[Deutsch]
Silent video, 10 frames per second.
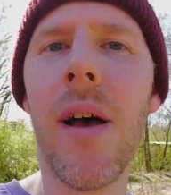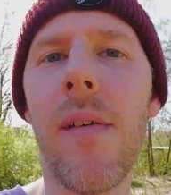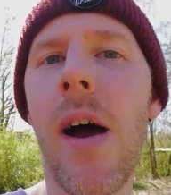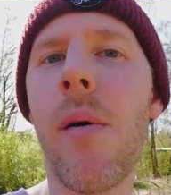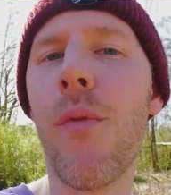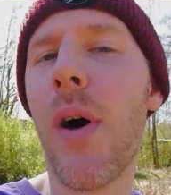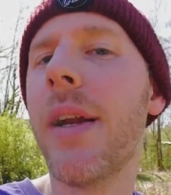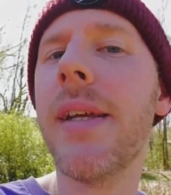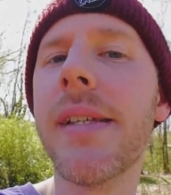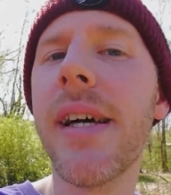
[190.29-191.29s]
Wir haben auf
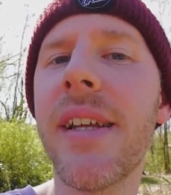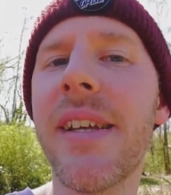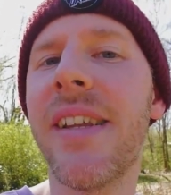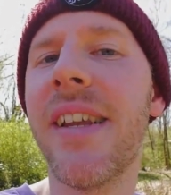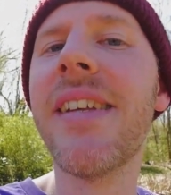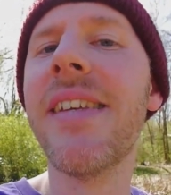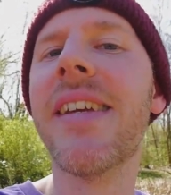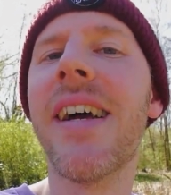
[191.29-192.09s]
einer Seite eine richtig